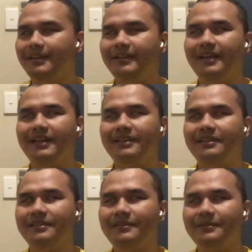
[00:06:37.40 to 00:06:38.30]
dia
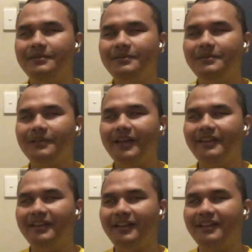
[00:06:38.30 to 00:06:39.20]
itu
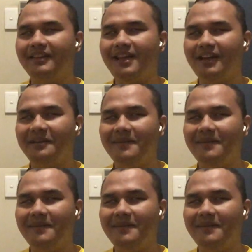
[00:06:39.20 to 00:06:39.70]
kayaknya kelihatannya agak